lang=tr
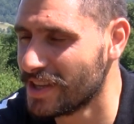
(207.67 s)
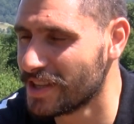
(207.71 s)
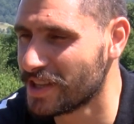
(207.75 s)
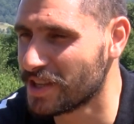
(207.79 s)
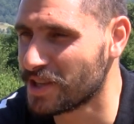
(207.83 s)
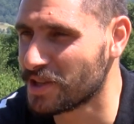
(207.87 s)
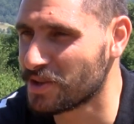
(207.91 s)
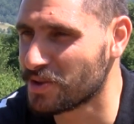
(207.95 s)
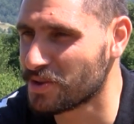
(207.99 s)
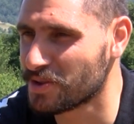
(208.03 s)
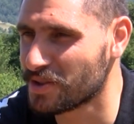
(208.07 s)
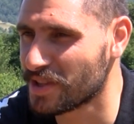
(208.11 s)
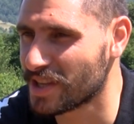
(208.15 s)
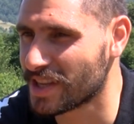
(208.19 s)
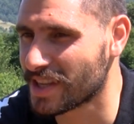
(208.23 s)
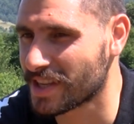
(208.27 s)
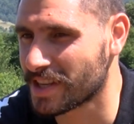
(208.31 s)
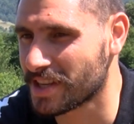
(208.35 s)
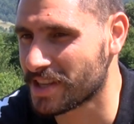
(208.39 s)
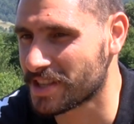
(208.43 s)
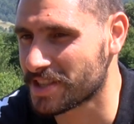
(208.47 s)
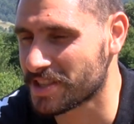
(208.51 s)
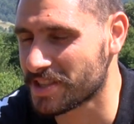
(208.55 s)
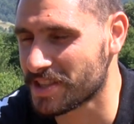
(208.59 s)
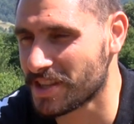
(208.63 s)
yine onlara
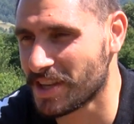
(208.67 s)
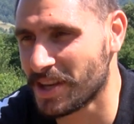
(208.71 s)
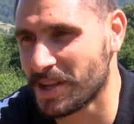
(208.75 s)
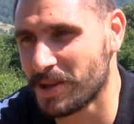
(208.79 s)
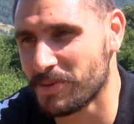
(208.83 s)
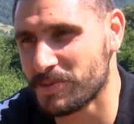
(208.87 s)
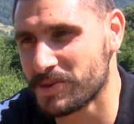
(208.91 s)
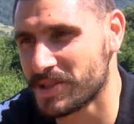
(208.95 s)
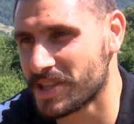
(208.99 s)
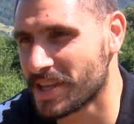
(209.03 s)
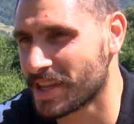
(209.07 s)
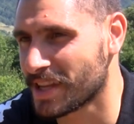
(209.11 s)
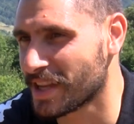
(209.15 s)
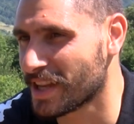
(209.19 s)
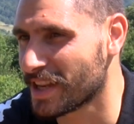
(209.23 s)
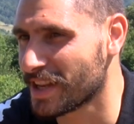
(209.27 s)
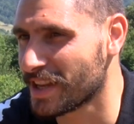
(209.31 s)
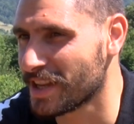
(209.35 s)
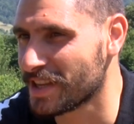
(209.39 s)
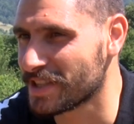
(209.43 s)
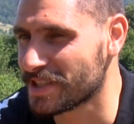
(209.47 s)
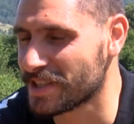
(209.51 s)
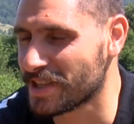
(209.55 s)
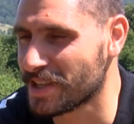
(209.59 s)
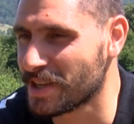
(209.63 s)
karşı da elimizden gelen
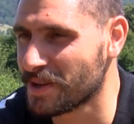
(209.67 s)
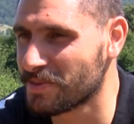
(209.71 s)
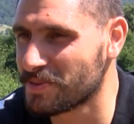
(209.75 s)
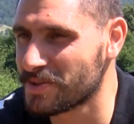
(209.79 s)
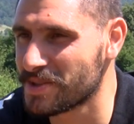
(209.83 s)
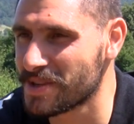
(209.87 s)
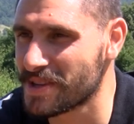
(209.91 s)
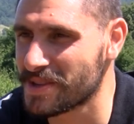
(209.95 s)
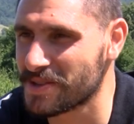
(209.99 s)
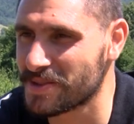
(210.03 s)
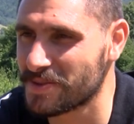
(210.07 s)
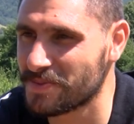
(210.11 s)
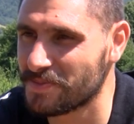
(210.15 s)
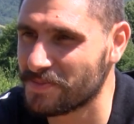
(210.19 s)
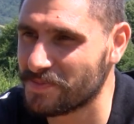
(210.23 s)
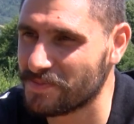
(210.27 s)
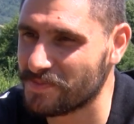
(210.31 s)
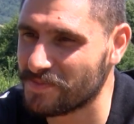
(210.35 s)
her şeyi yapacağız.